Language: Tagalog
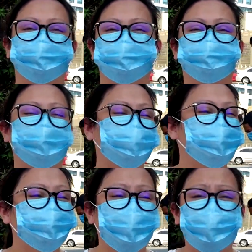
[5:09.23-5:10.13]
yung mga hindi
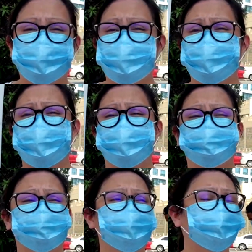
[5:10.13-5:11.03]
ko kakilala,
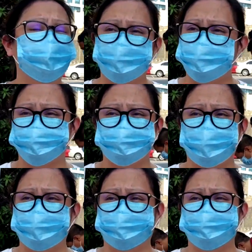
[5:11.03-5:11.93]
different
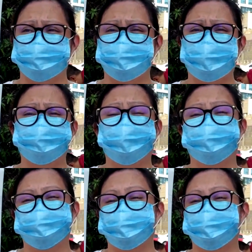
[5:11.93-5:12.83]
nationalities, they keep on
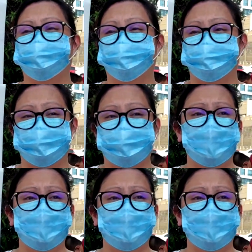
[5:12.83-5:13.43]
reaching out to me